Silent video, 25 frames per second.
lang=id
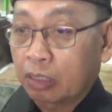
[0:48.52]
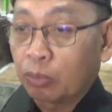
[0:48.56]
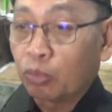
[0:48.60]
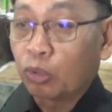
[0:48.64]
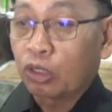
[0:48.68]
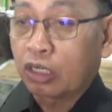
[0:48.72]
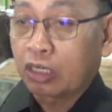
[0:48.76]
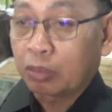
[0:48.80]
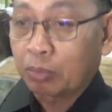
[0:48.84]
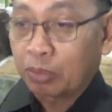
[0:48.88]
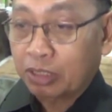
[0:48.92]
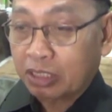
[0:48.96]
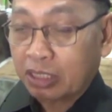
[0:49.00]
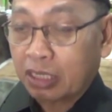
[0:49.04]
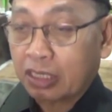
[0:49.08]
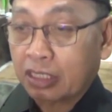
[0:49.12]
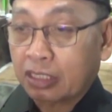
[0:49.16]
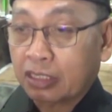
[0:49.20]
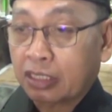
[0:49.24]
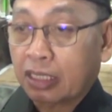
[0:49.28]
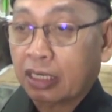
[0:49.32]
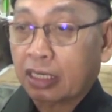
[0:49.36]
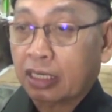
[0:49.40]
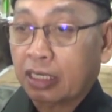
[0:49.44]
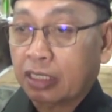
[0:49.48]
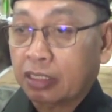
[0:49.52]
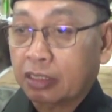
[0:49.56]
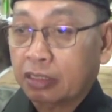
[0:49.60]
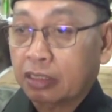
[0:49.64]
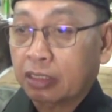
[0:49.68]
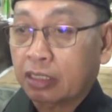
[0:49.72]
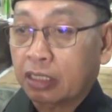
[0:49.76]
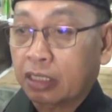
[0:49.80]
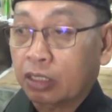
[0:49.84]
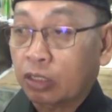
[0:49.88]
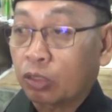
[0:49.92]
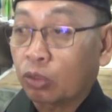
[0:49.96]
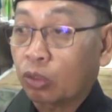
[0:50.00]
kemungkinan besar kita akan
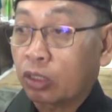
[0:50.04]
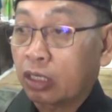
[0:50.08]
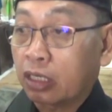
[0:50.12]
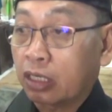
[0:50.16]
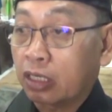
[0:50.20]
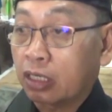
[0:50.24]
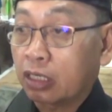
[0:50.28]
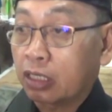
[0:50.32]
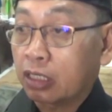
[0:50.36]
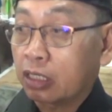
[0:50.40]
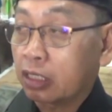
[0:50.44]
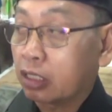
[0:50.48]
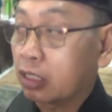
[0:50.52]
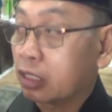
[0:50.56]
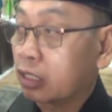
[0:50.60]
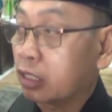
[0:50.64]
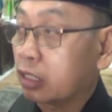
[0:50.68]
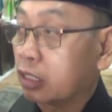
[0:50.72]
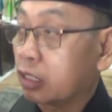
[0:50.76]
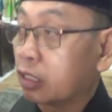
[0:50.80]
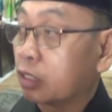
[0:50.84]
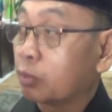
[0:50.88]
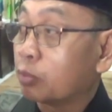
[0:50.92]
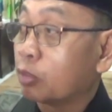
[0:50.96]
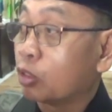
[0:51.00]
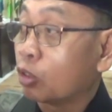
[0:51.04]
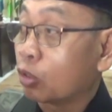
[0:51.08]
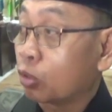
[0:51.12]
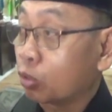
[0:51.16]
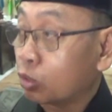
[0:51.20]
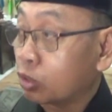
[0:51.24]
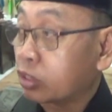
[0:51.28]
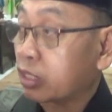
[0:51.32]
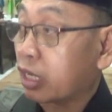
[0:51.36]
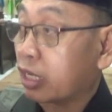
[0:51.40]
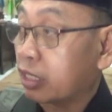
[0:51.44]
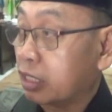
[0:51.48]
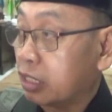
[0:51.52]
uh, eh,
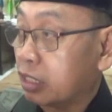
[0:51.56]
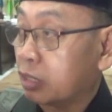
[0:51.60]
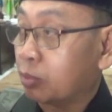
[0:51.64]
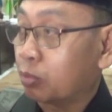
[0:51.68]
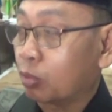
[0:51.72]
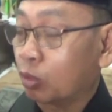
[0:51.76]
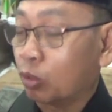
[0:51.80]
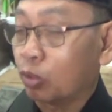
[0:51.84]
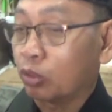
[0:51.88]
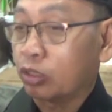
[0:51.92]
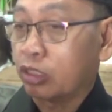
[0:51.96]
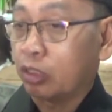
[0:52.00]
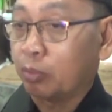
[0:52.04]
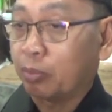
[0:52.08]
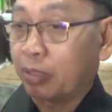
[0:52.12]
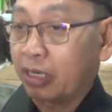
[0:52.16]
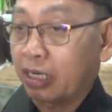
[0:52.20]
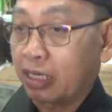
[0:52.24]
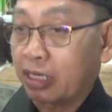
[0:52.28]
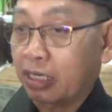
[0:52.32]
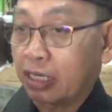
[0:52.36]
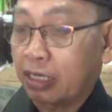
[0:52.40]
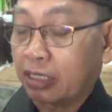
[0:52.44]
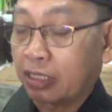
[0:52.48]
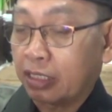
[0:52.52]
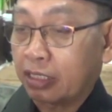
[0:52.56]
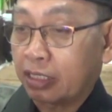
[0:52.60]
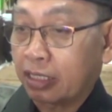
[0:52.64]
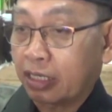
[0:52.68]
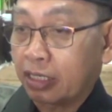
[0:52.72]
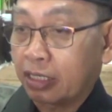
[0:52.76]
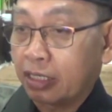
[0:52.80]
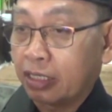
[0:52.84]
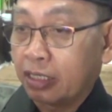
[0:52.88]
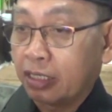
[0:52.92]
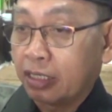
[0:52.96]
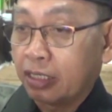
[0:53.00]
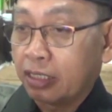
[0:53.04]
menurun sekali produksi perikanan kita.
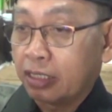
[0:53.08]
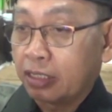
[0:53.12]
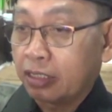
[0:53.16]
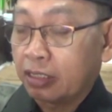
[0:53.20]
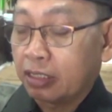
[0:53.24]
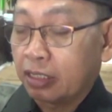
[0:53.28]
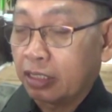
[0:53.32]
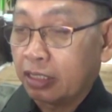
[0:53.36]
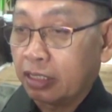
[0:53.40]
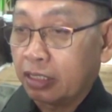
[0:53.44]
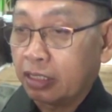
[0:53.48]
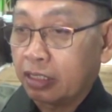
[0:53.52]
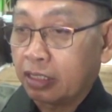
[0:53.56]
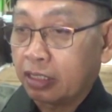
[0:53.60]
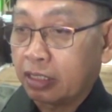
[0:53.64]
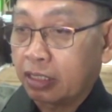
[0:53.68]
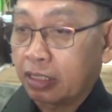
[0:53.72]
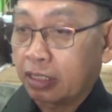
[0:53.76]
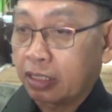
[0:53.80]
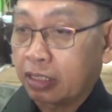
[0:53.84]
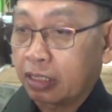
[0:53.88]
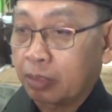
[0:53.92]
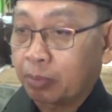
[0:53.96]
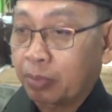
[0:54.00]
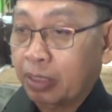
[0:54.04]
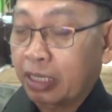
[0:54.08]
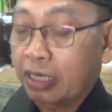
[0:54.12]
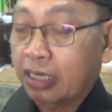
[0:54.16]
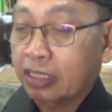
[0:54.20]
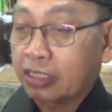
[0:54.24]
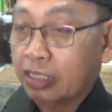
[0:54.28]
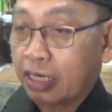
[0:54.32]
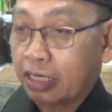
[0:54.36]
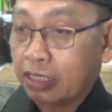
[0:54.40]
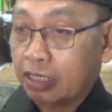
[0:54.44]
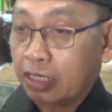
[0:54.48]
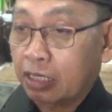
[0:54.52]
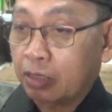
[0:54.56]
Jadi uh, pada
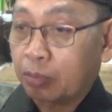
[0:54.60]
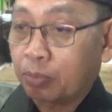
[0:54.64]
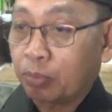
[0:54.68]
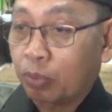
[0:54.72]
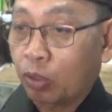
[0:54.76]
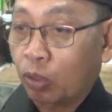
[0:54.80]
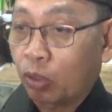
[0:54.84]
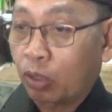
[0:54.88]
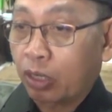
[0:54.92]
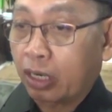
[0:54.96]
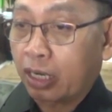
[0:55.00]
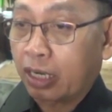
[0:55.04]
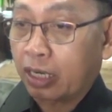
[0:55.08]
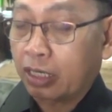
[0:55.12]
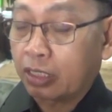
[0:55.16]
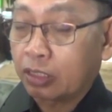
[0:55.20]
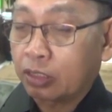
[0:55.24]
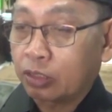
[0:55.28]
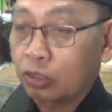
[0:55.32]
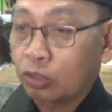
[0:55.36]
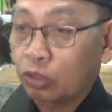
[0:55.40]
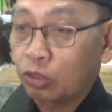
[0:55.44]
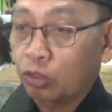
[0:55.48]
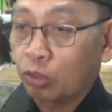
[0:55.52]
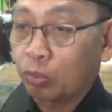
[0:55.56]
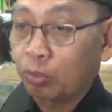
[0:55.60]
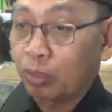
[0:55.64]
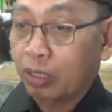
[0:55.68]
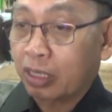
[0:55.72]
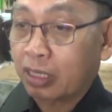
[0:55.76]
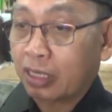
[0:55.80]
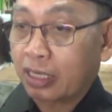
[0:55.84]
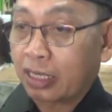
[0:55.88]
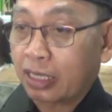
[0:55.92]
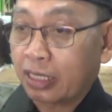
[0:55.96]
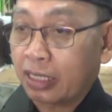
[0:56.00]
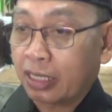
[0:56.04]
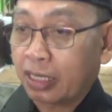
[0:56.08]
dasarnya pengolahan sumber
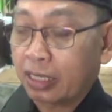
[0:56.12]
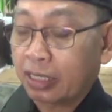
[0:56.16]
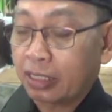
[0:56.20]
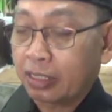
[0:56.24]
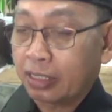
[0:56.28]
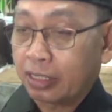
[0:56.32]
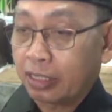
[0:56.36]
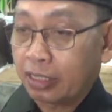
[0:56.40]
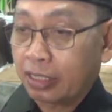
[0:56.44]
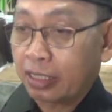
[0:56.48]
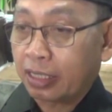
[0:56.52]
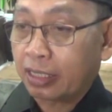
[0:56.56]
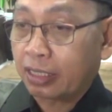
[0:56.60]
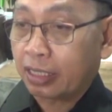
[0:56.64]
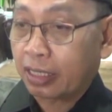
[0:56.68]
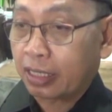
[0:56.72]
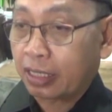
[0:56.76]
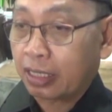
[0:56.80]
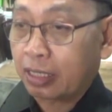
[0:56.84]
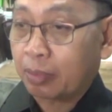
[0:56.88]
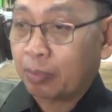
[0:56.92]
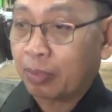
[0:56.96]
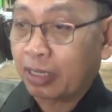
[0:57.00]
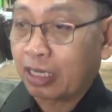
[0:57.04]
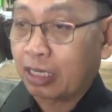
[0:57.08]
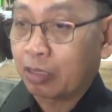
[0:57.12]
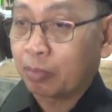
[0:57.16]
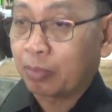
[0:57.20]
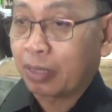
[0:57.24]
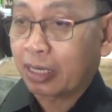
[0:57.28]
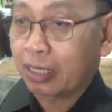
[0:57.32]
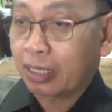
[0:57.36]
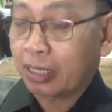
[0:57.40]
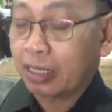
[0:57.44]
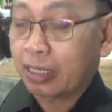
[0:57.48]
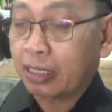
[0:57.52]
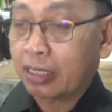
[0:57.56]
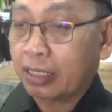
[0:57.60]
daya ini adalah
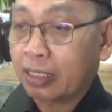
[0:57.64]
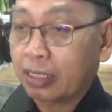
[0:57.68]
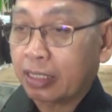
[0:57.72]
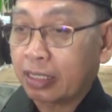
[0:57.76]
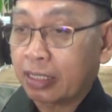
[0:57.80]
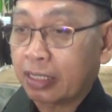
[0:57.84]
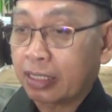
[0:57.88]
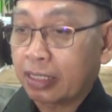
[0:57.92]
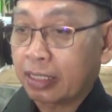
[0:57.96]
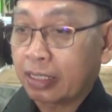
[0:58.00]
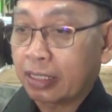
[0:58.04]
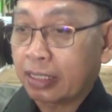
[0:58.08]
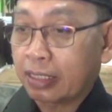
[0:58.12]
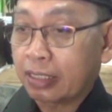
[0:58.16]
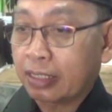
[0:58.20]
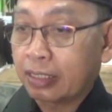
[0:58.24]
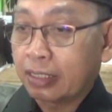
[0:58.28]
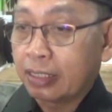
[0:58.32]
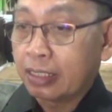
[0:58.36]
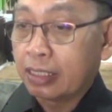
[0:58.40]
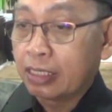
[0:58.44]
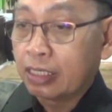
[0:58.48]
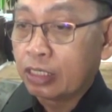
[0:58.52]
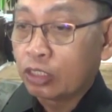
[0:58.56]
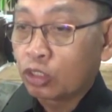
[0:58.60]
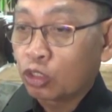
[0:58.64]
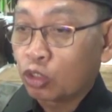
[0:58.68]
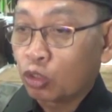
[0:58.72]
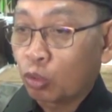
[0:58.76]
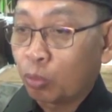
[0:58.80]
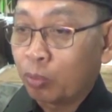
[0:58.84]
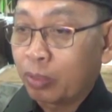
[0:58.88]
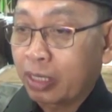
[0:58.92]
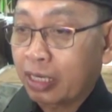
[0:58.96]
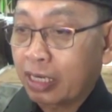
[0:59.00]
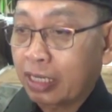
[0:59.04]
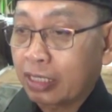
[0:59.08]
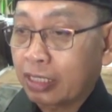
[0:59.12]
bagaimana uh,
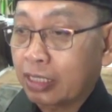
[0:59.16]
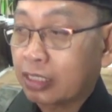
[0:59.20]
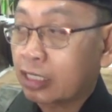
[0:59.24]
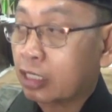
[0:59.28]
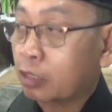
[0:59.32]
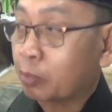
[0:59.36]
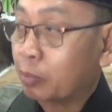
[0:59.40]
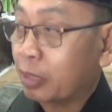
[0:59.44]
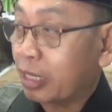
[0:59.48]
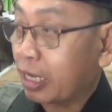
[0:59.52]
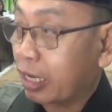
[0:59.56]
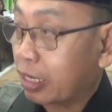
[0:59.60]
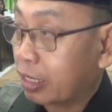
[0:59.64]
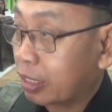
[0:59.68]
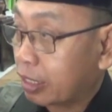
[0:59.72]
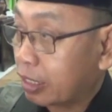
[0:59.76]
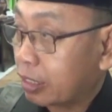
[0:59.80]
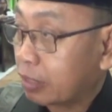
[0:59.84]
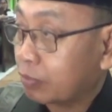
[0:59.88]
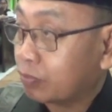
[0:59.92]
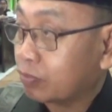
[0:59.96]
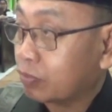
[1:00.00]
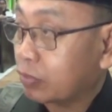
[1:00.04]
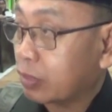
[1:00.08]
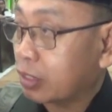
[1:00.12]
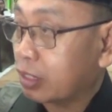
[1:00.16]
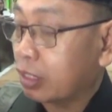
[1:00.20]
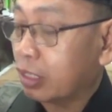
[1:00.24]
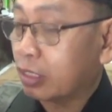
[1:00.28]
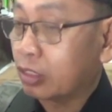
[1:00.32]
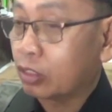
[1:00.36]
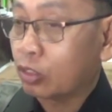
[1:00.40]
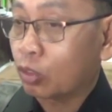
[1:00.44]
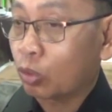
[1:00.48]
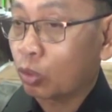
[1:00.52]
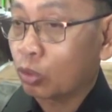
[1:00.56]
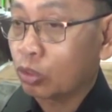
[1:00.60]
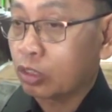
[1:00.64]
sumber daya kita terpelihara dan
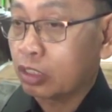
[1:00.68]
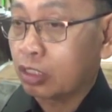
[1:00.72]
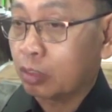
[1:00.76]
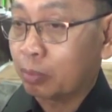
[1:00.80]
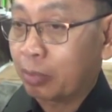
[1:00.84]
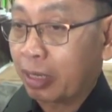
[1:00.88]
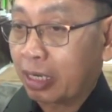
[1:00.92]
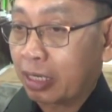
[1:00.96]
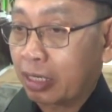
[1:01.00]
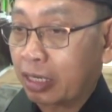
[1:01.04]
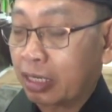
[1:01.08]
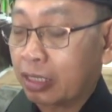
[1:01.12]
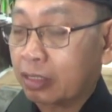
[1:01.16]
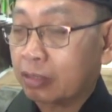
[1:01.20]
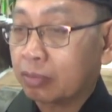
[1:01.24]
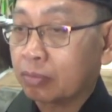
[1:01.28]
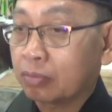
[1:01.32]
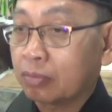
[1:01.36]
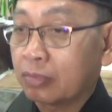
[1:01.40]
terus dikembangkan